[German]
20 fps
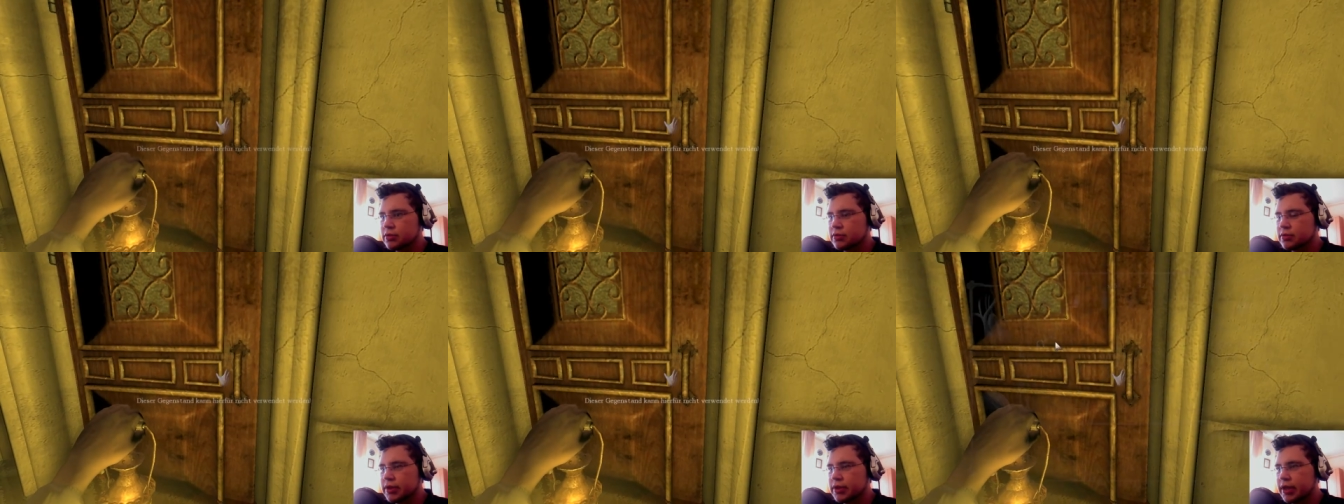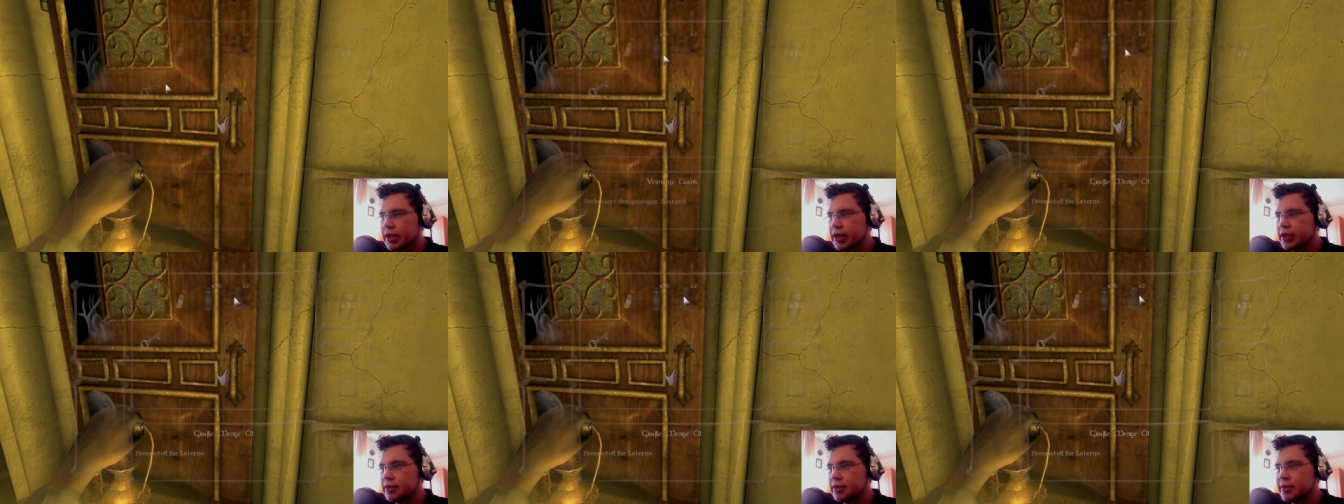
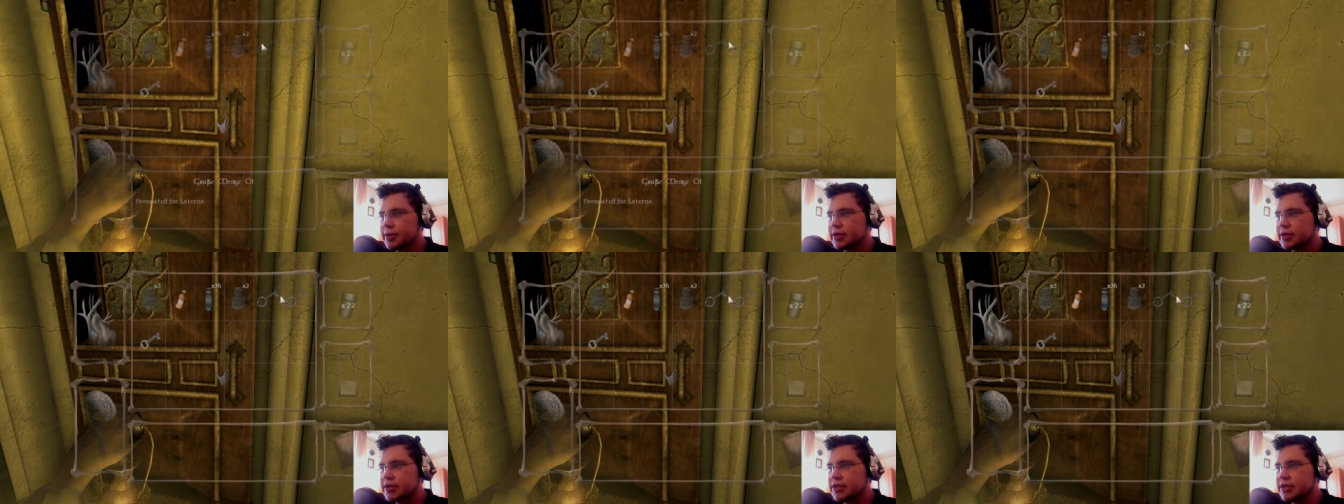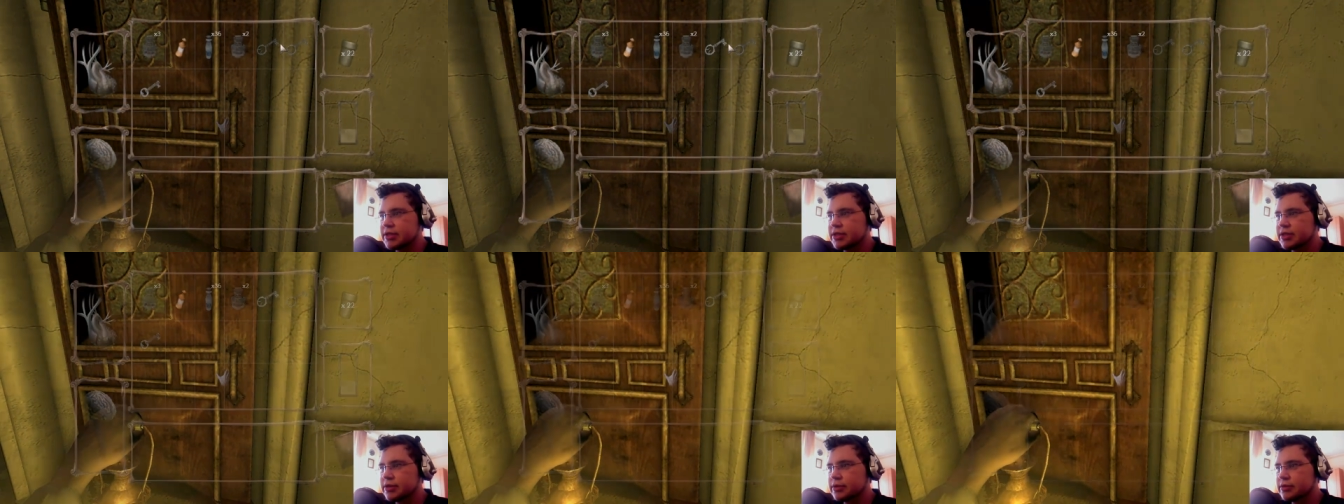Nein, aber
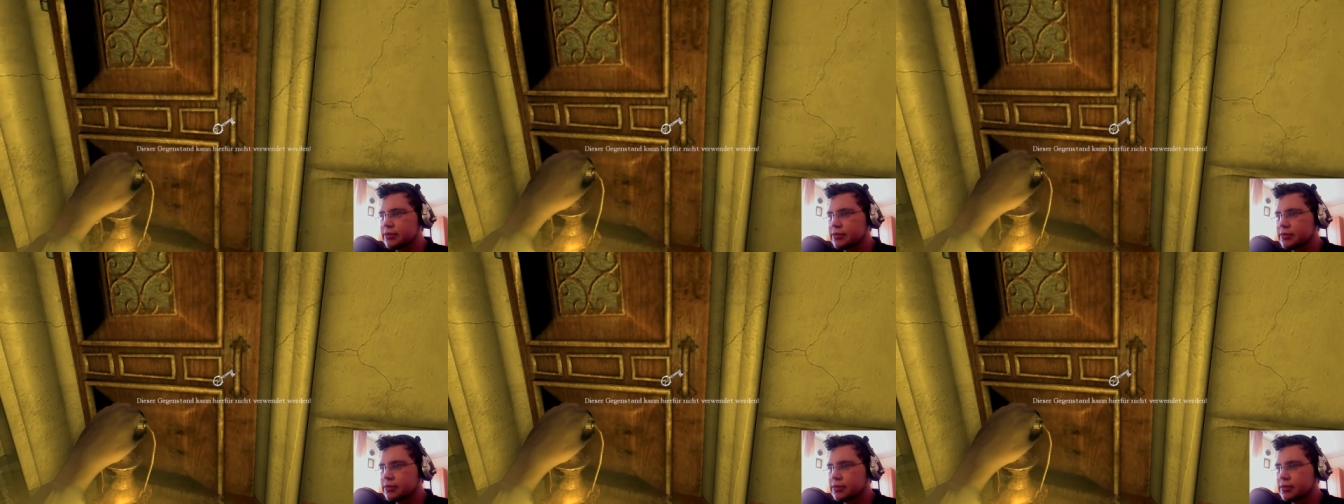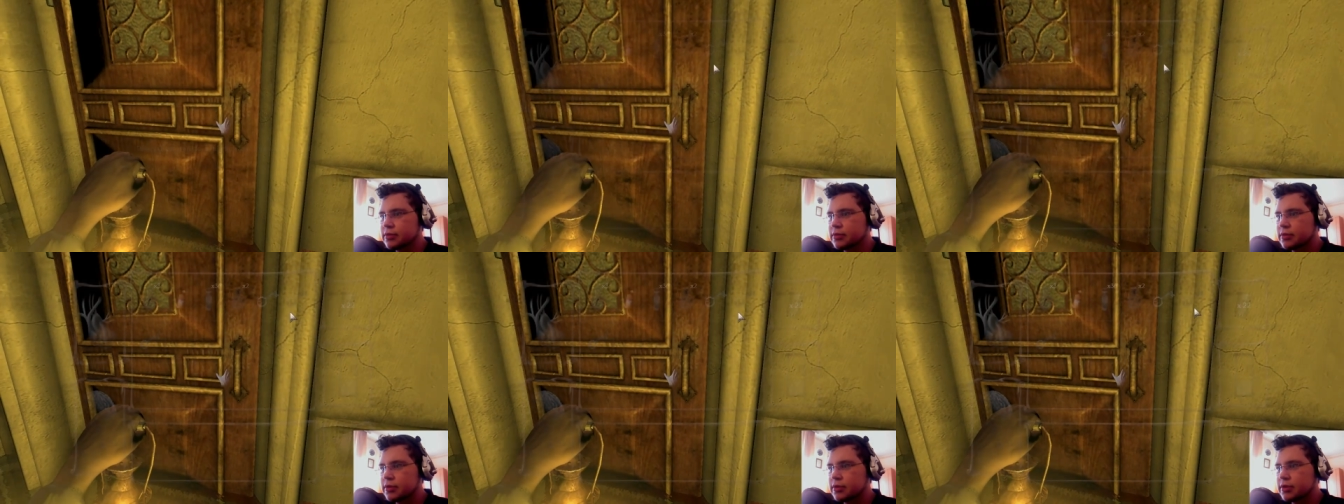diesen hier.
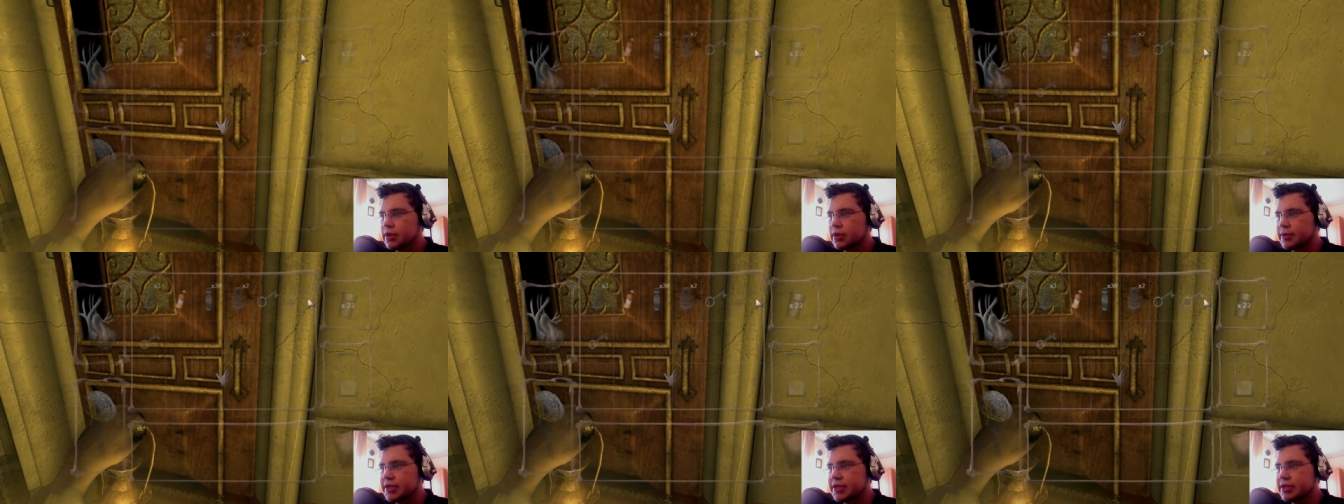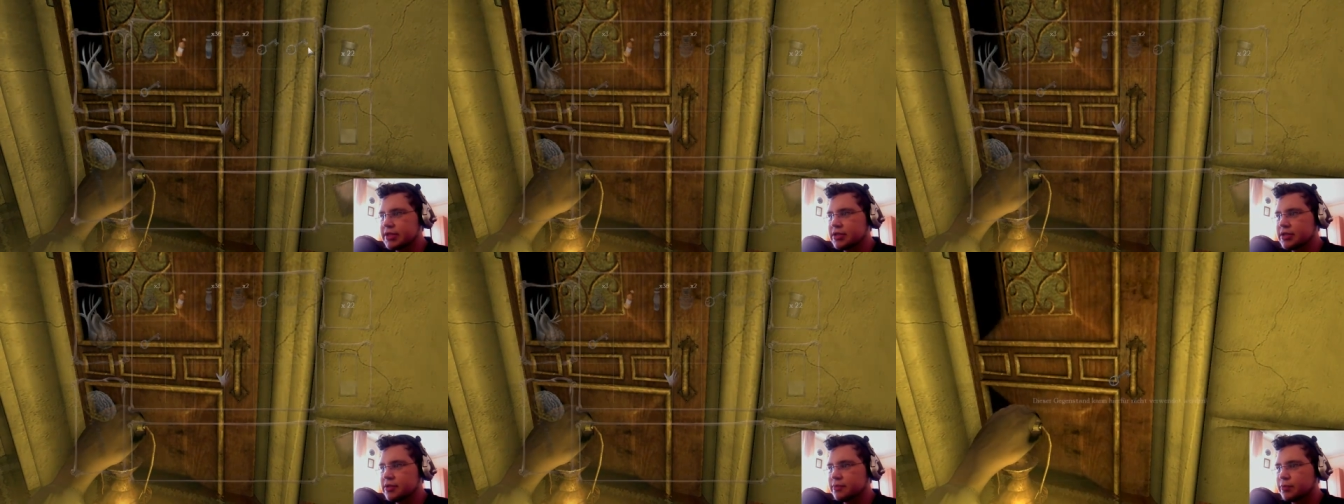Aber
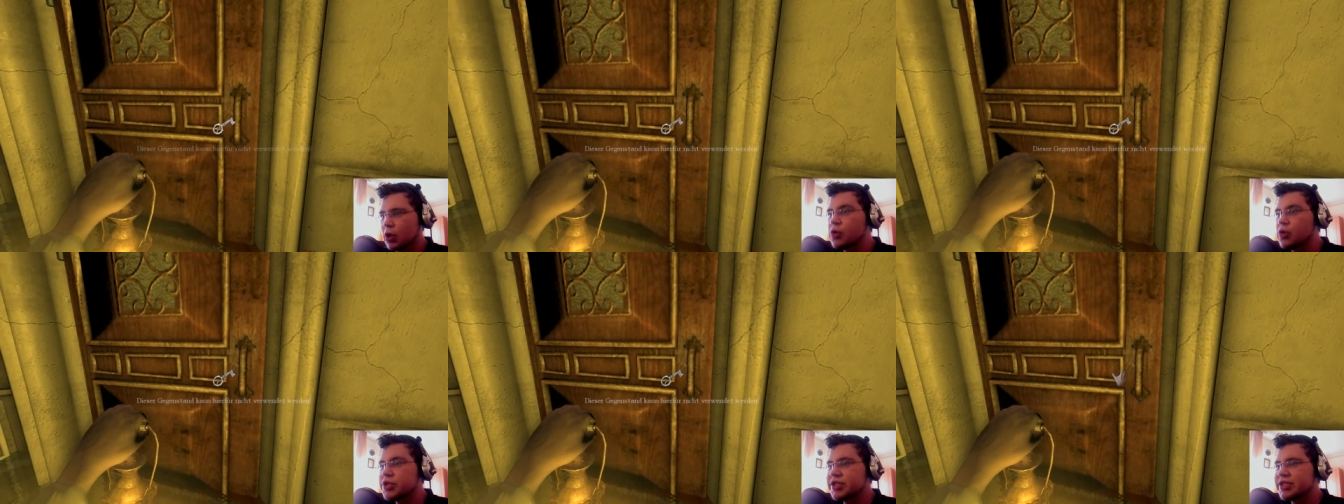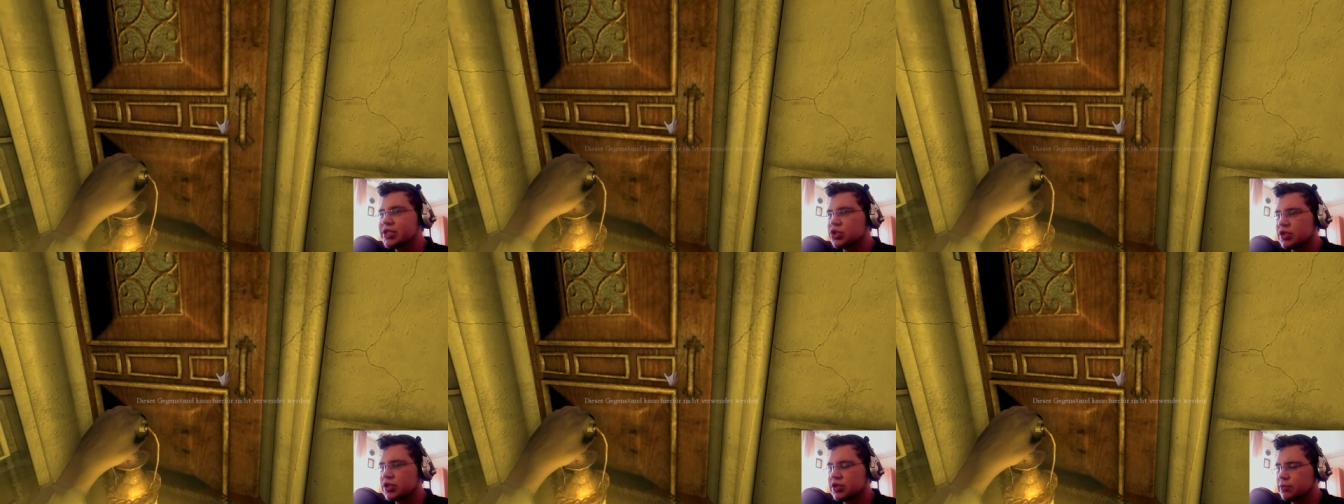diesen hier. Brauche ich
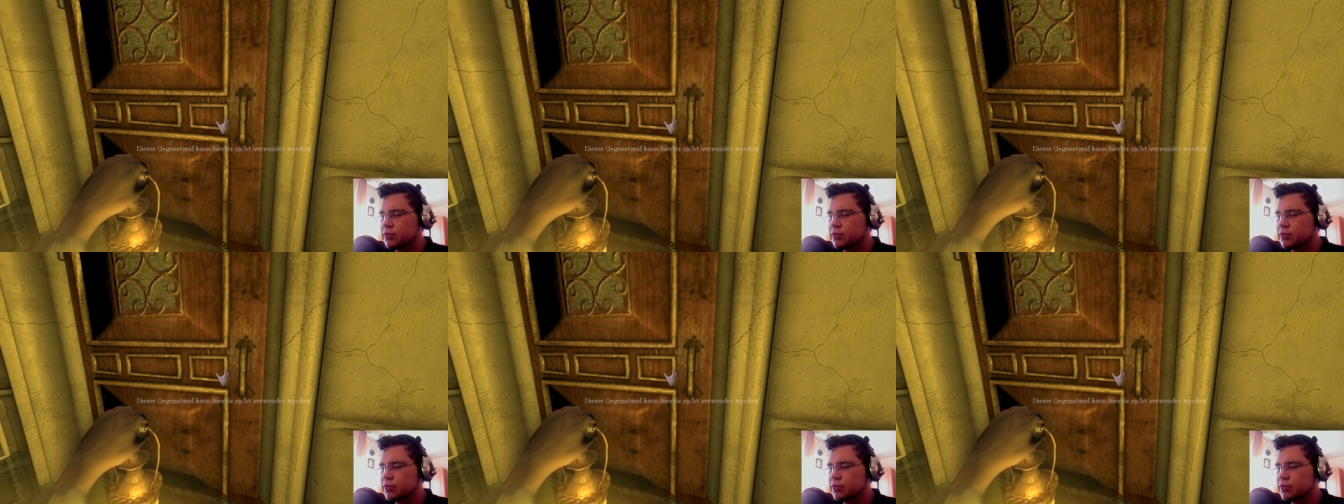die Schlüssel